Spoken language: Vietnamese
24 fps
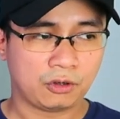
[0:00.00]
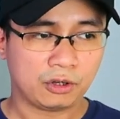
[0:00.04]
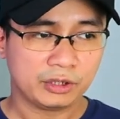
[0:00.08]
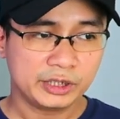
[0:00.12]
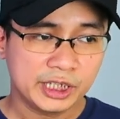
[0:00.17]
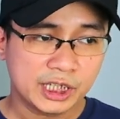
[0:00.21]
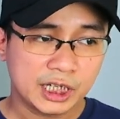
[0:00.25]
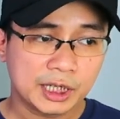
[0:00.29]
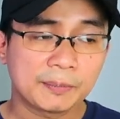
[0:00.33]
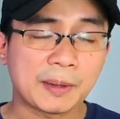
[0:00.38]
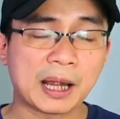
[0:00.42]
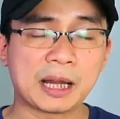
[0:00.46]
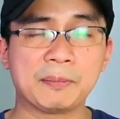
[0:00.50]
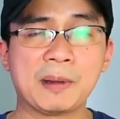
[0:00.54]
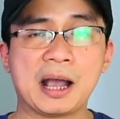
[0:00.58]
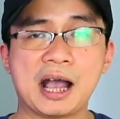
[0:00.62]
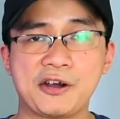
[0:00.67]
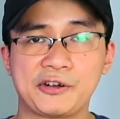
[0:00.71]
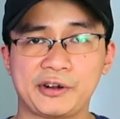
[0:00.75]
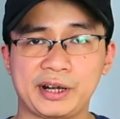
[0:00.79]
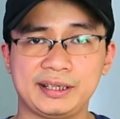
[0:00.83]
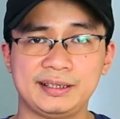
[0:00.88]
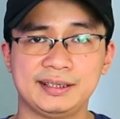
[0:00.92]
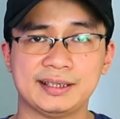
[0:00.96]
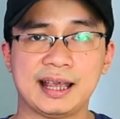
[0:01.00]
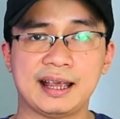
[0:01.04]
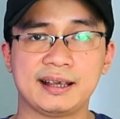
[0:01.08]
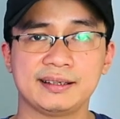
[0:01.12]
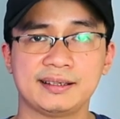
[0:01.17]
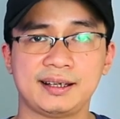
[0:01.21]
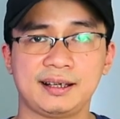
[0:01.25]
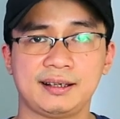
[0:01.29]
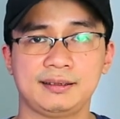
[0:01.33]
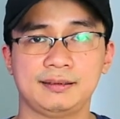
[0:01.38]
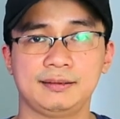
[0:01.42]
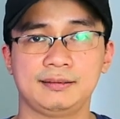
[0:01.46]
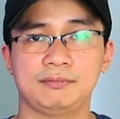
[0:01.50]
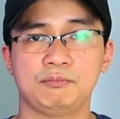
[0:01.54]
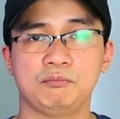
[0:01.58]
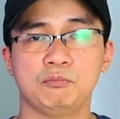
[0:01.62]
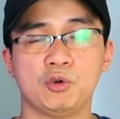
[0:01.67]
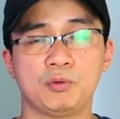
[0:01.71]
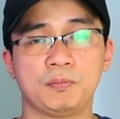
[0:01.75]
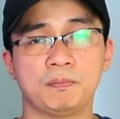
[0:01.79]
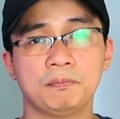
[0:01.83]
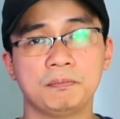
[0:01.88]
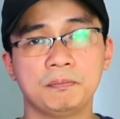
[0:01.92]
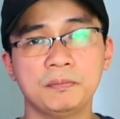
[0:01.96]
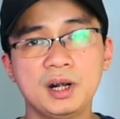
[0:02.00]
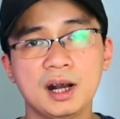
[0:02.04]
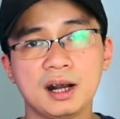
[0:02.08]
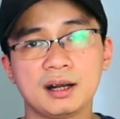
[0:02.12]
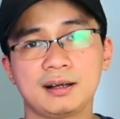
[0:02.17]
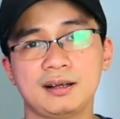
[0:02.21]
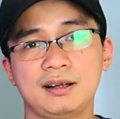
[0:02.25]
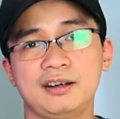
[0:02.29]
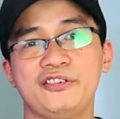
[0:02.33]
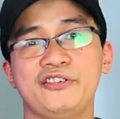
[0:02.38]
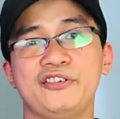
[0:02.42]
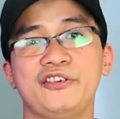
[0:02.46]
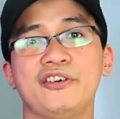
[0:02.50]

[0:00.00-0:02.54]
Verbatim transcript: có những cái bài báo đánh giá rằng một bước